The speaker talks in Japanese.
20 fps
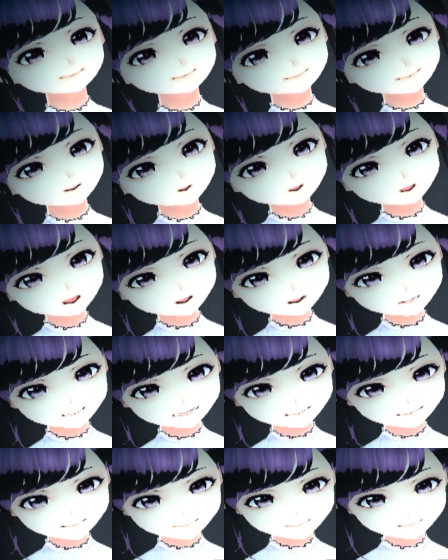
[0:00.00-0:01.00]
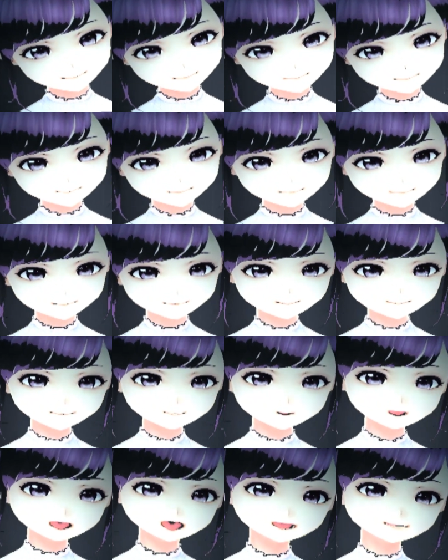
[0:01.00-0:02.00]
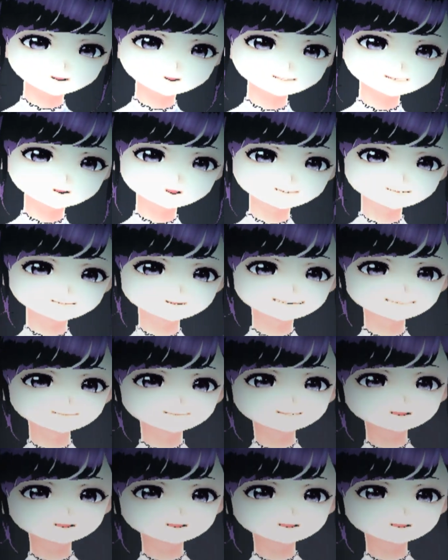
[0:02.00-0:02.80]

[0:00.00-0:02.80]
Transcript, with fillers: そうだ。今度こそ